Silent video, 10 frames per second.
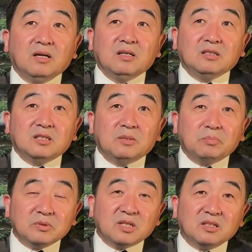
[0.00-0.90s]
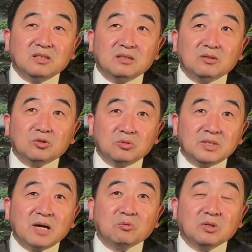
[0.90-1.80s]
这是不曾出
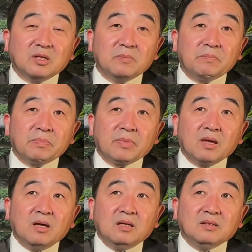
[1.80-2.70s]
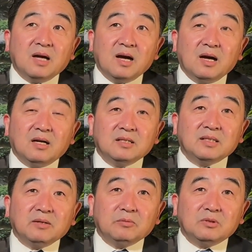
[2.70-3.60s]
现过的。那而
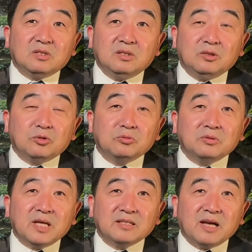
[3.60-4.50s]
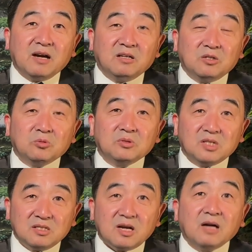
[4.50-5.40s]
且只出现在儿童
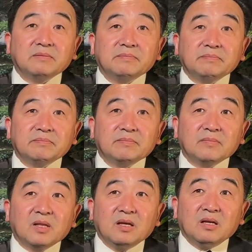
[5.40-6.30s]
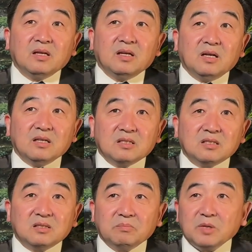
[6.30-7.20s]
身上。呃，
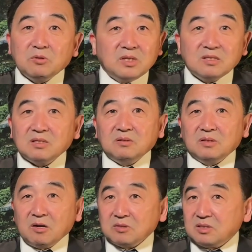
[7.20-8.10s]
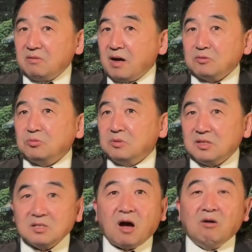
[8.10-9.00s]
死没有人死，他说死亡数很
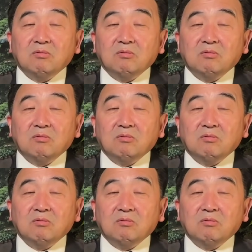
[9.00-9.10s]
少，